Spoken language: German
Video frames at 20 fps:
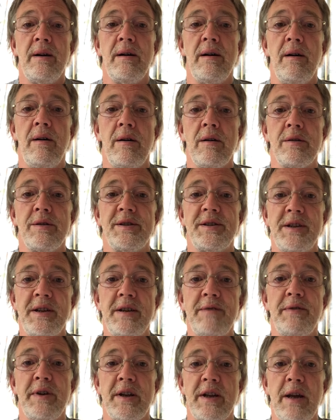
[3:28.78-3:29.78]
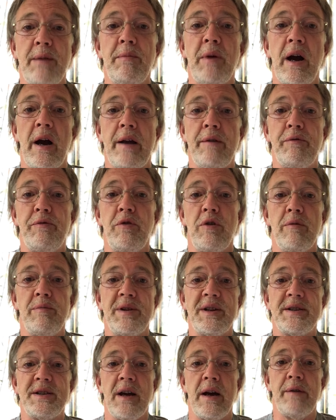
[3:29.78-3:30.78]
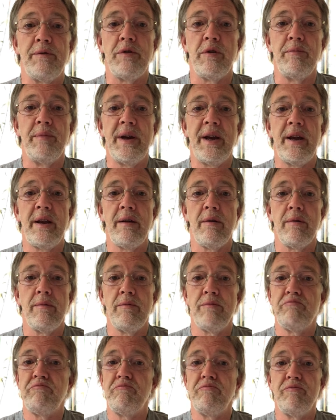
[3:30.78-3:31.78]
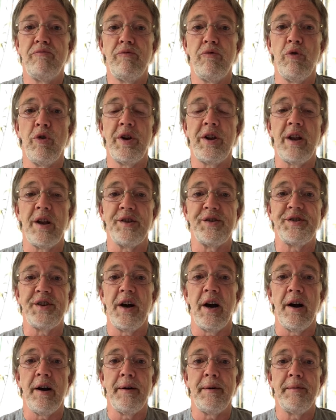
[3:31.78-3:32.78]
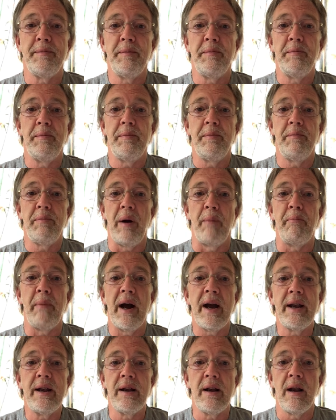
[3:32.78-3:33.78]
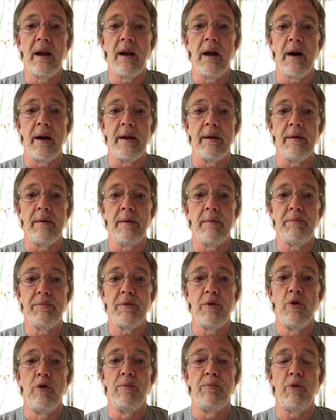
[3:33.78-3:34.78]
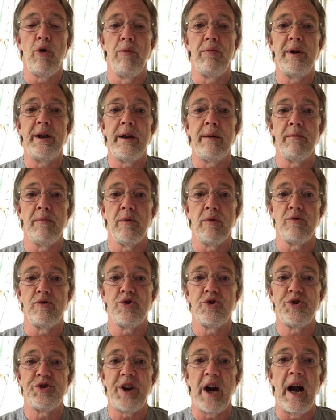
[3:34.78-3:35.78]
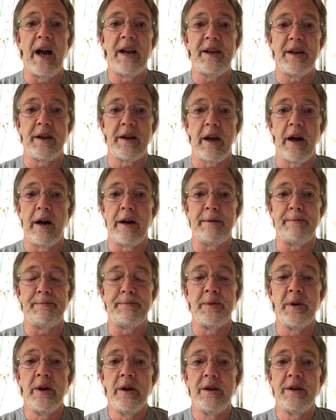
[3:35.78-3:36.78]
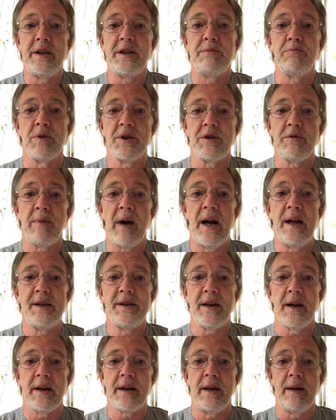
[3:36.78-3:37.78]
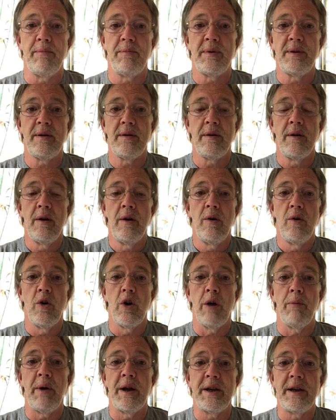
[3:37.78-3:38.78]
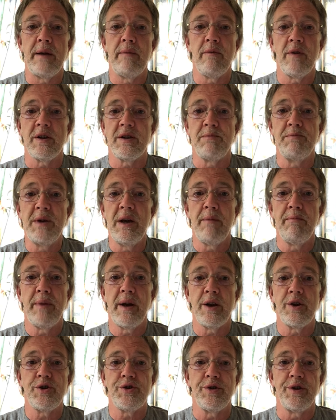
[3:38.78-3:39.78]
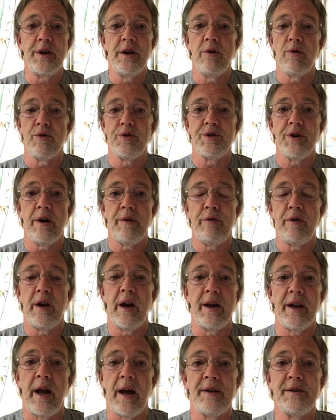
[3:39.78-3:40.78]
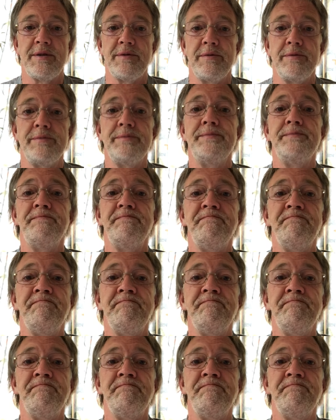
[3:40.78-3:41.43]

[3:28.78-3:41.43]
Und sie wird immer ein Vorbild sein für mich, wo ich dann sage, bei meinen kleinen Problemen und Streitigkeiten, die es mal so im Alltag gibt, oder bei dem, was mir Menschen hier und da vielleicht antun,